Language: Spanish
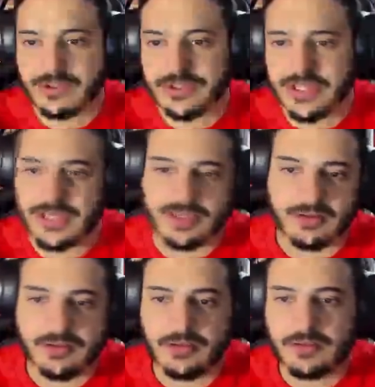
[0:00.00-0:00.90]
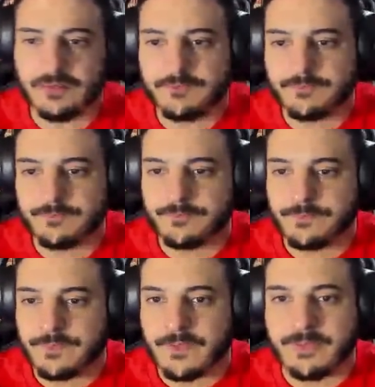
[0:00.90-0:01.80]
sí. Y por los logros.
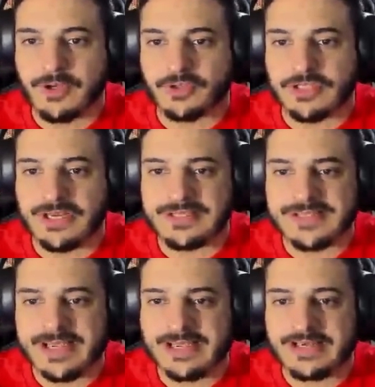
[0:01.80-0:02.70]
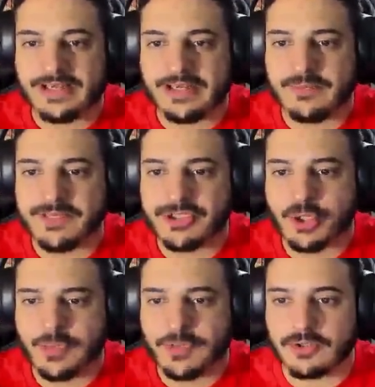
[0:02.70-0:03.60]
Pero tenés que sacar el brillo, amigo.